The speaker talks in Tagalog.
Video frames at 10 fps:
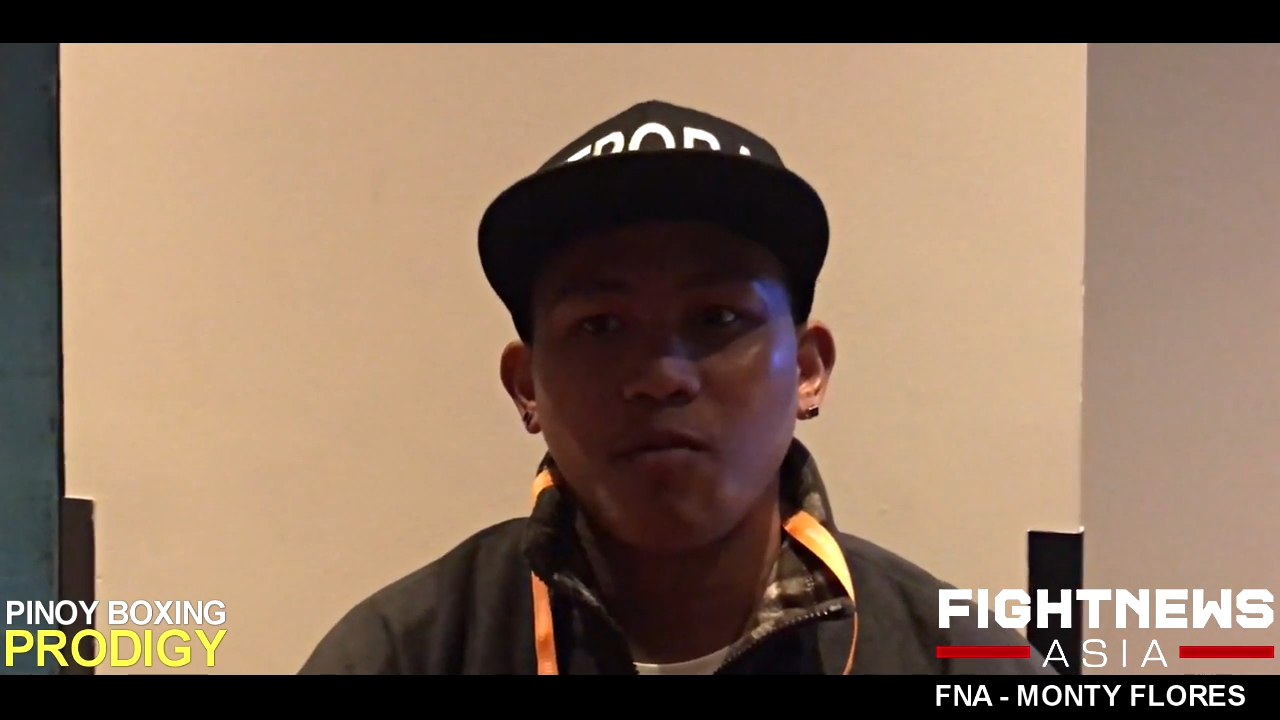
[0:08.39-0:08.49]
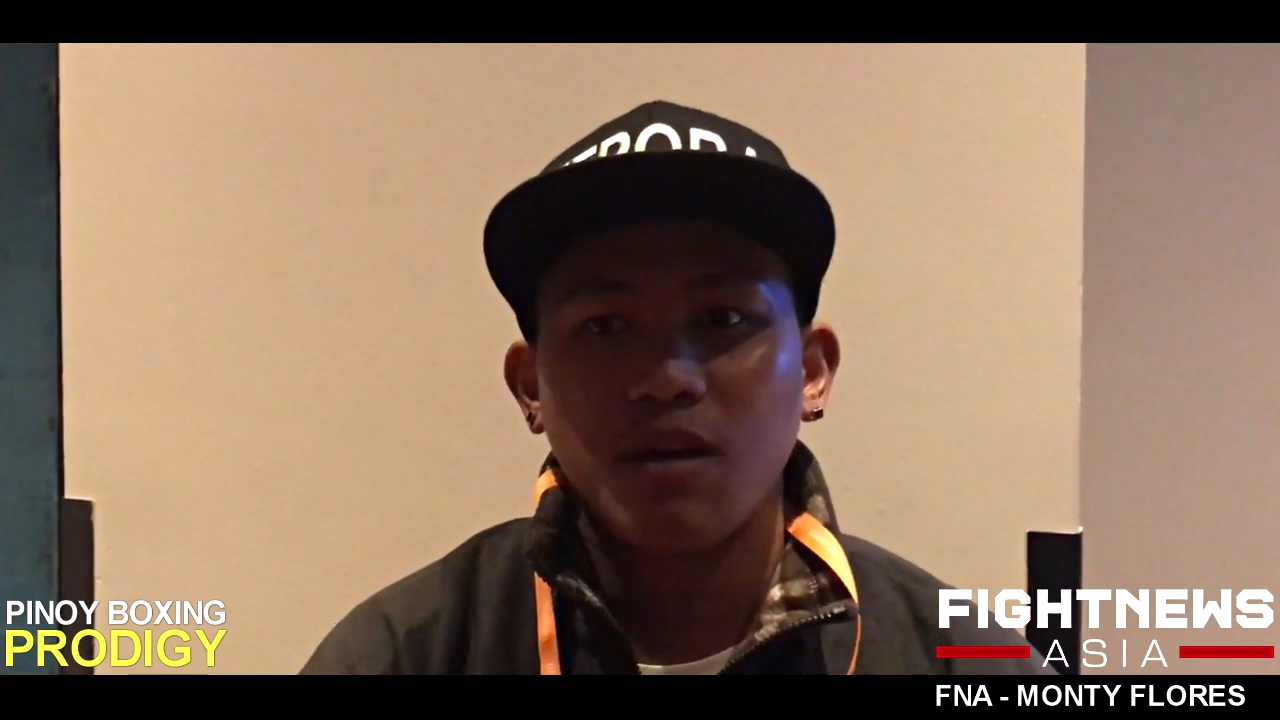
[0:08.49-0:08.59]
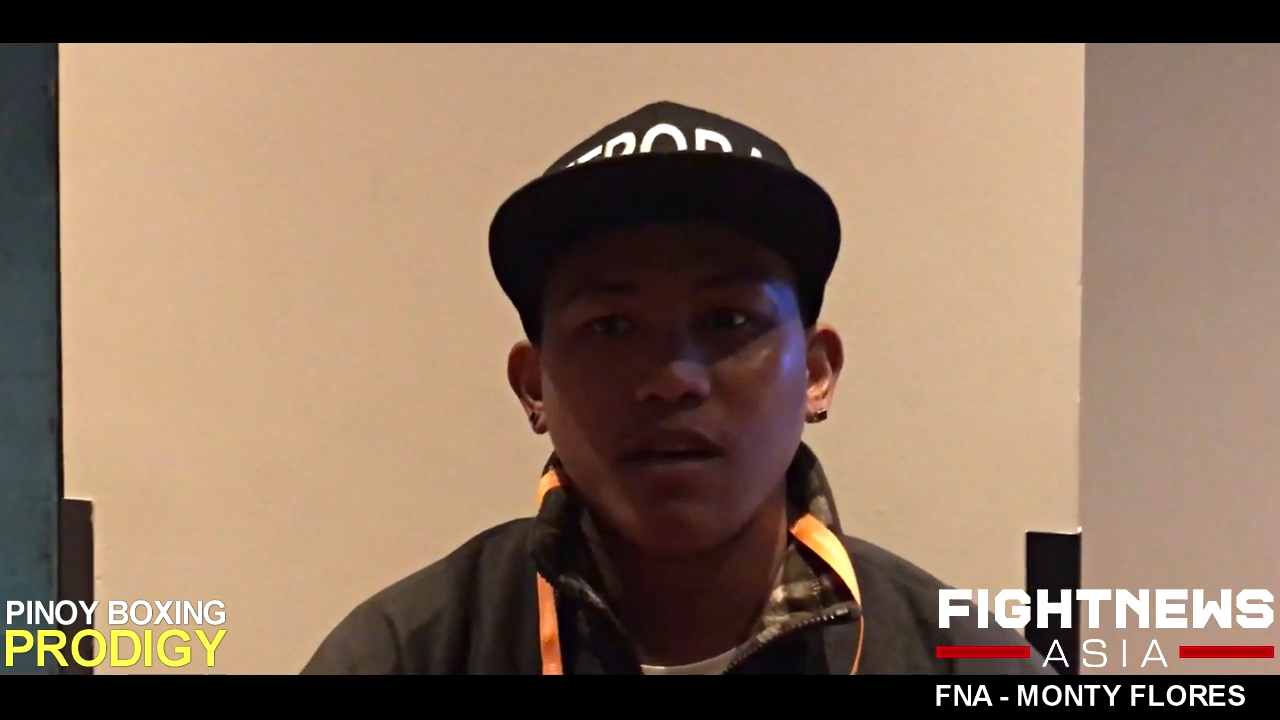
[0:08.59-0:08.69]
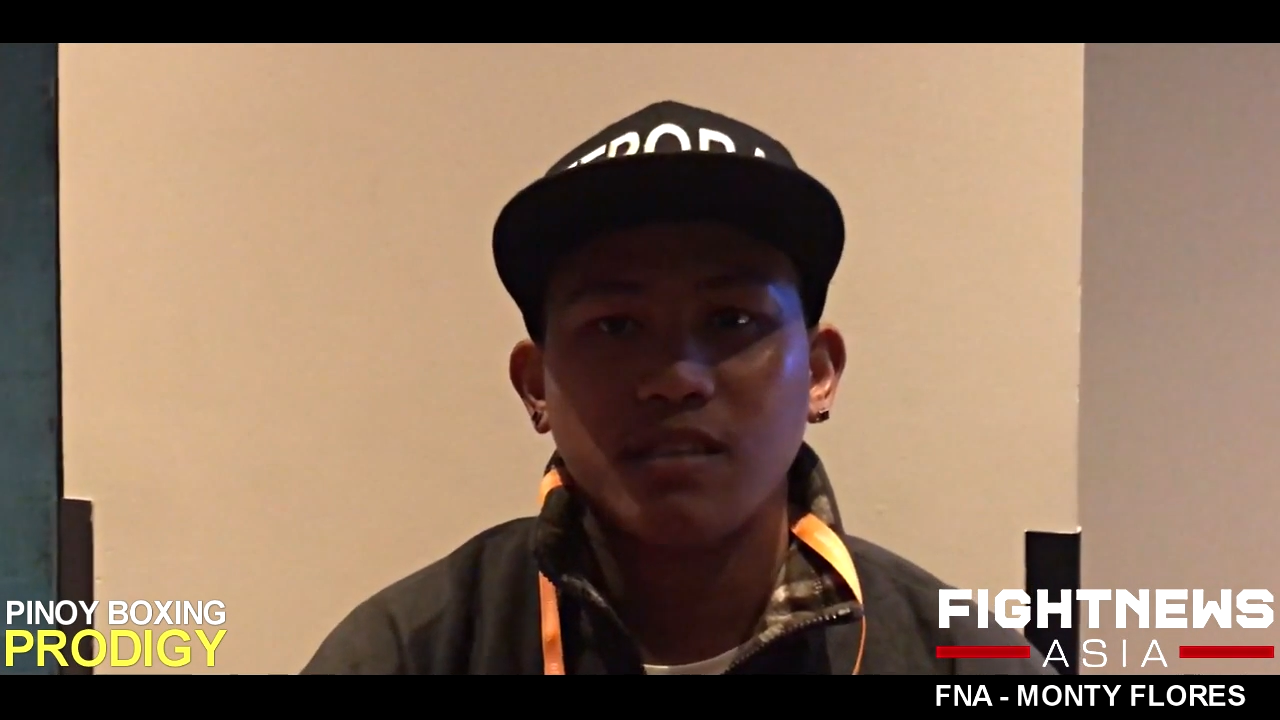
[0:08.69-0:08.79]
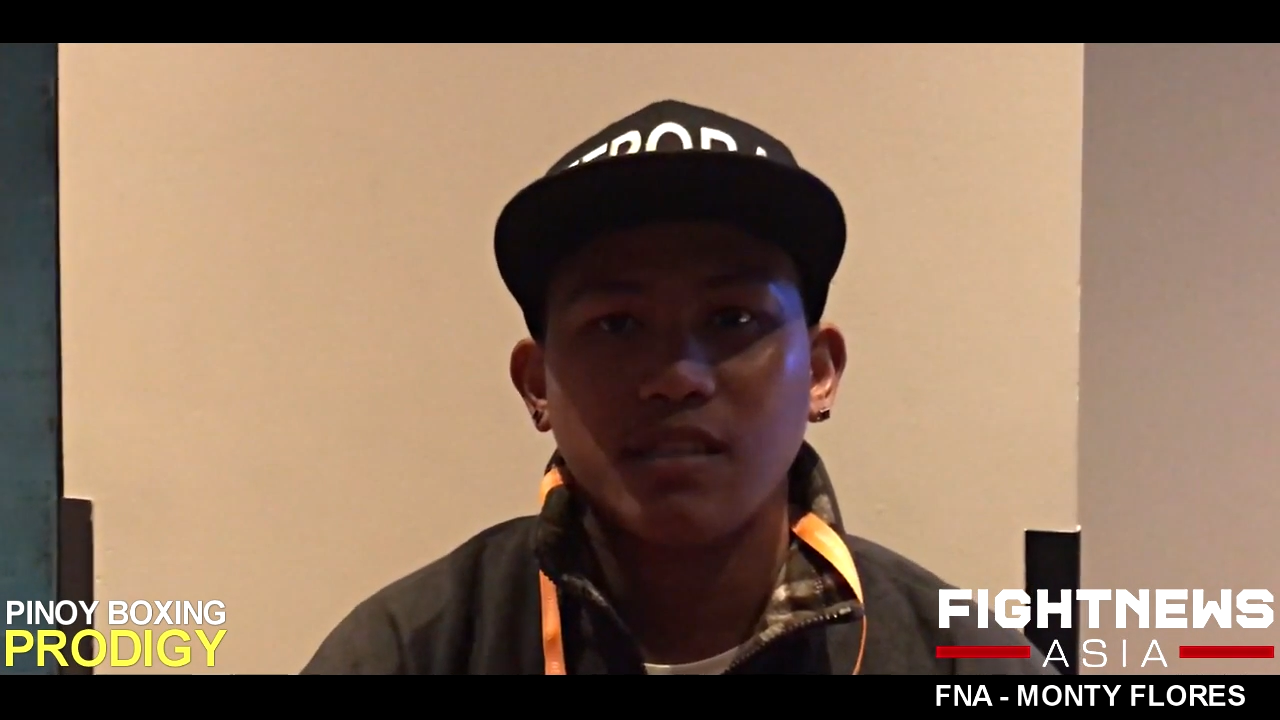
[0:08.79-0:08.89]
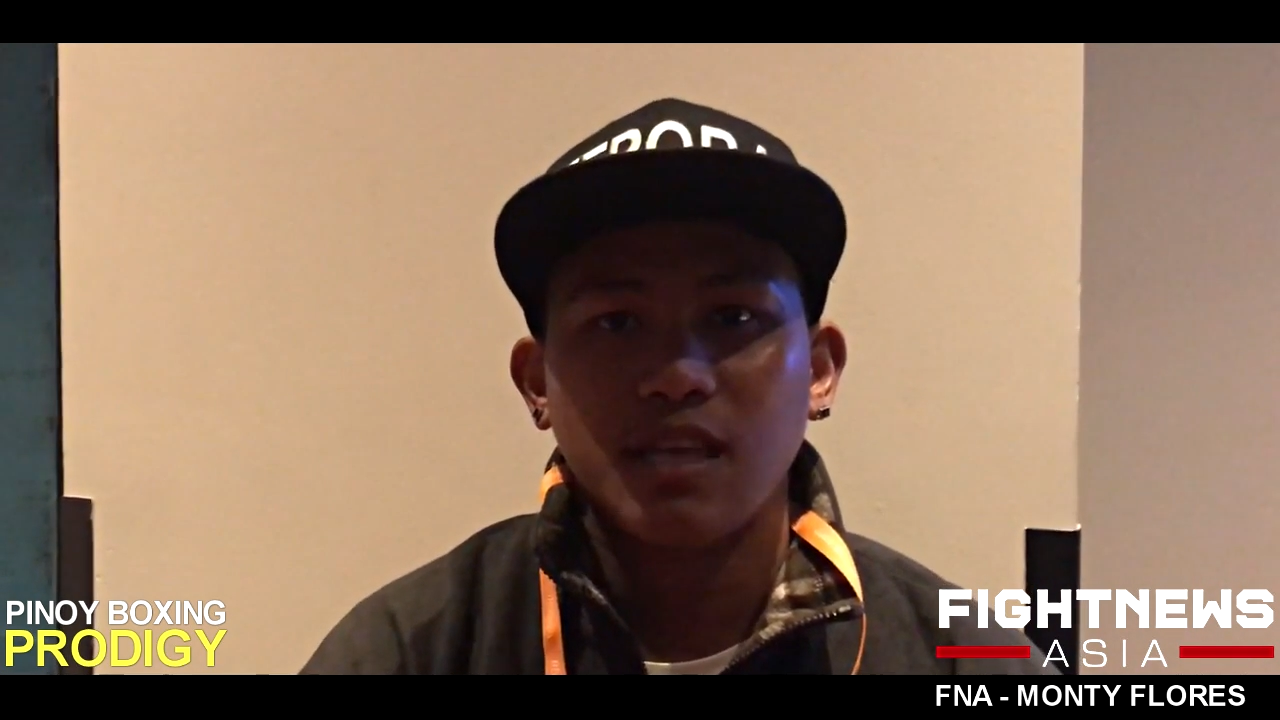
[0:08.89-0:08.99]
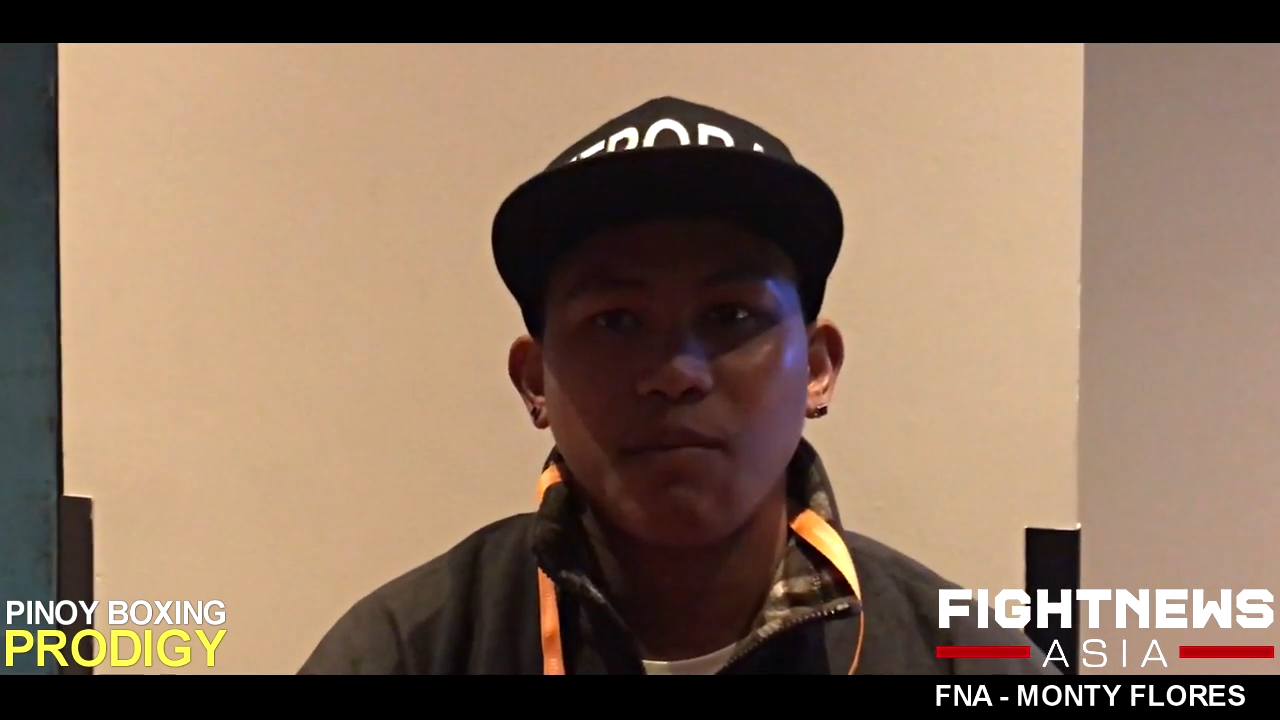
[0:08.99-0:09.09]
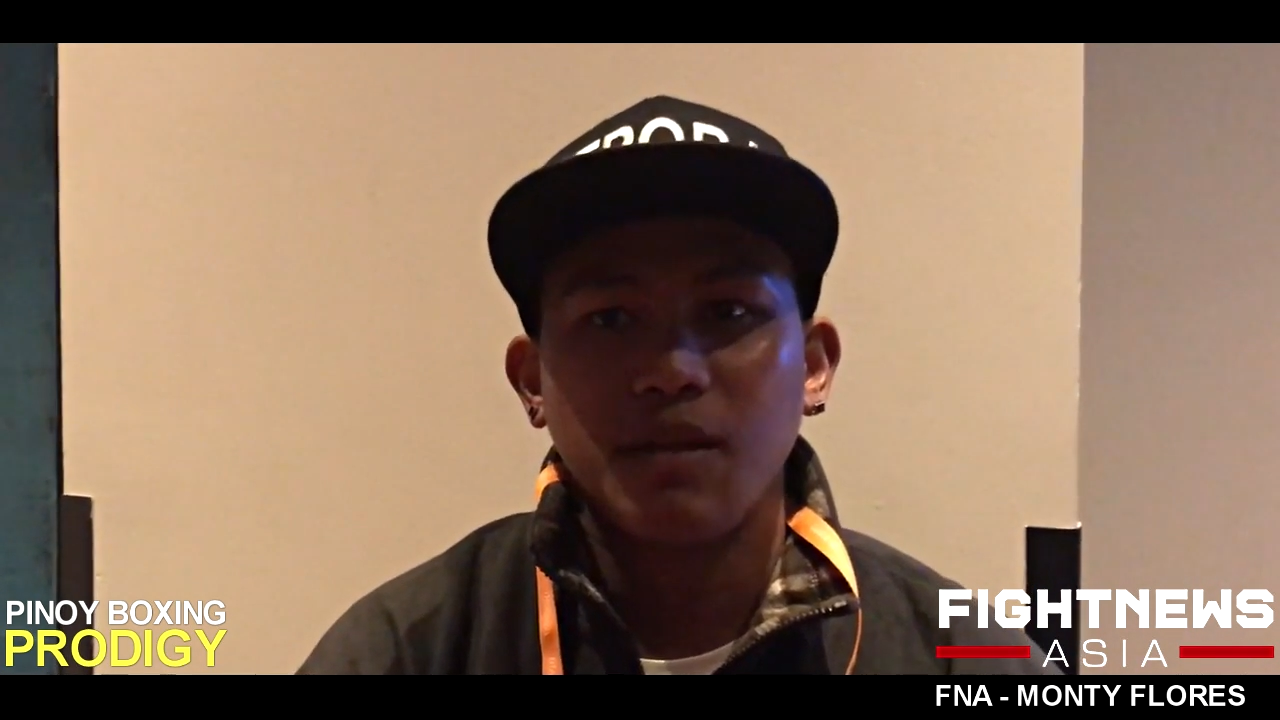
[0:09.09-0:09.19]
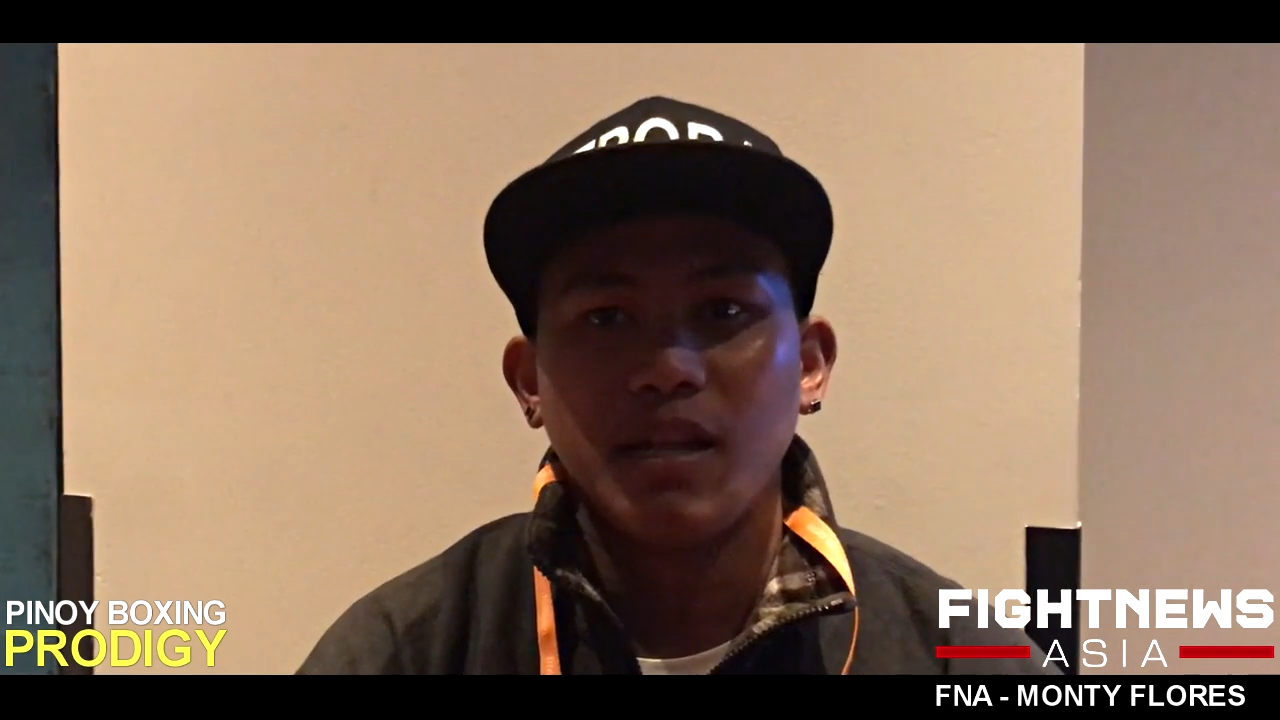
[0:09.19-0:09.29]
magsasabi